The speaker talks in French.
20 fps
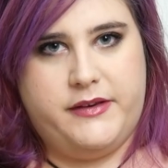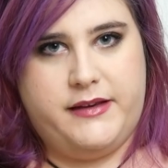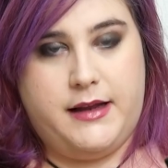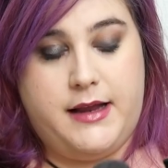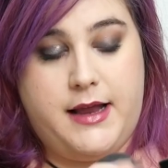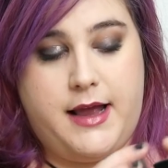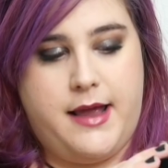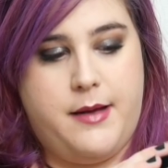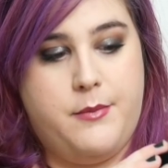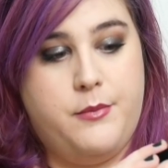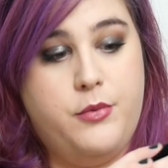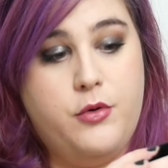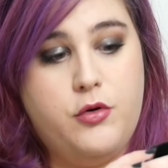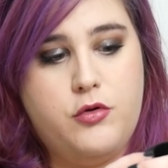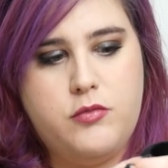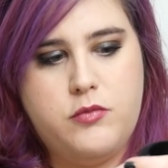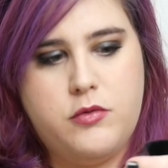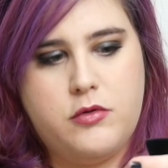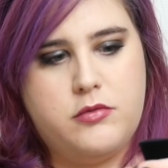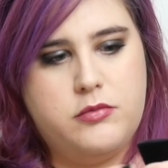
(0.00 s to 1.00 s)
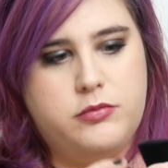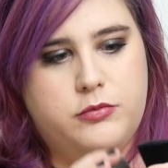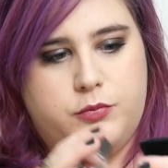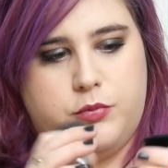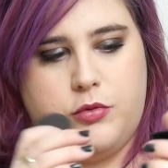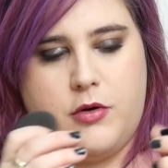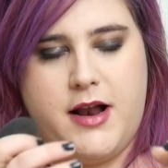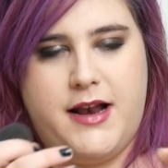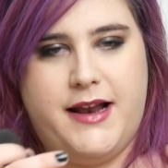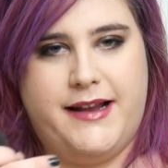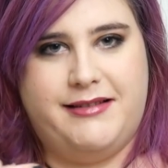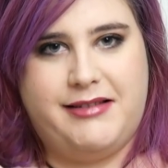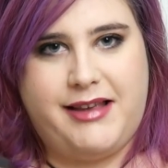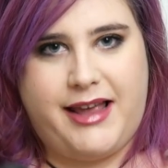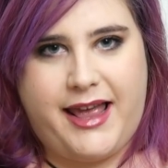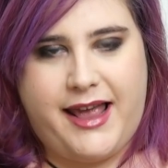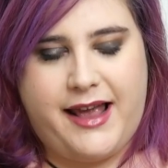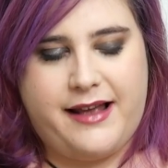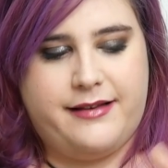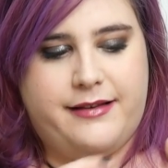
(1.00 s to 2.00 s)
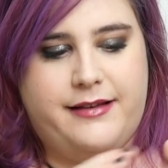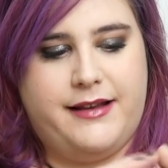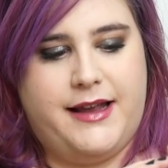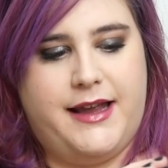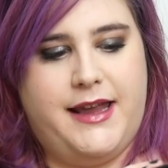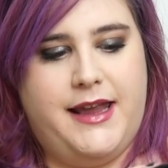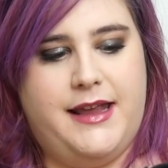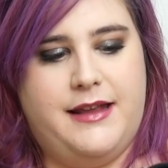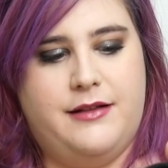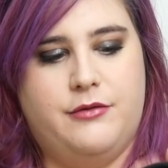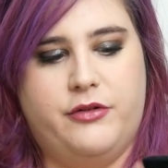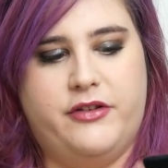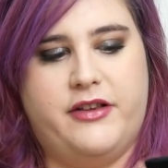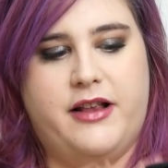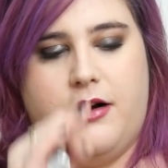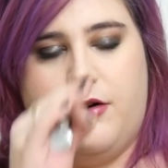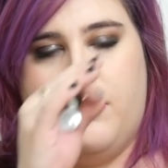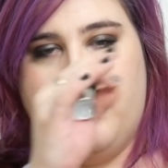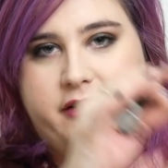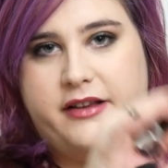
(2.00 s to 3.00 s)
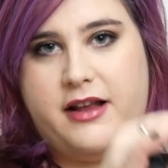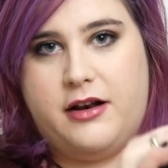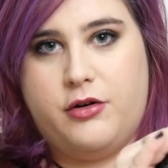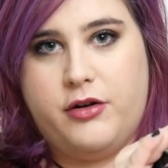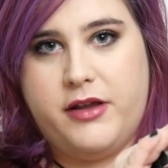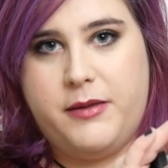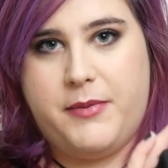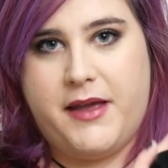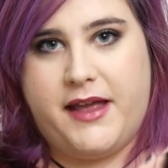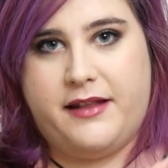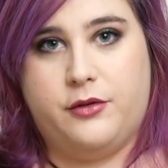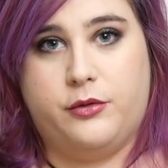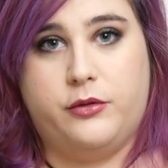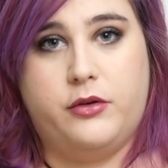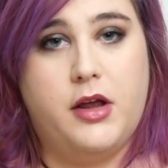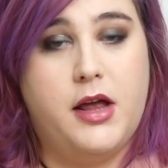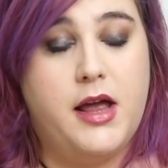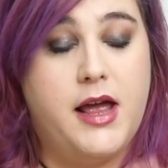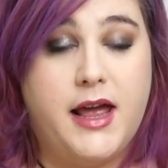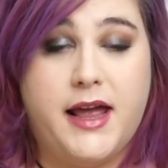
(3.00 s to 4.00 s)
C'est-à-dire il y a beaucoup beaucoup de poils, très serrés et donc ça, ça le rend hyper dense.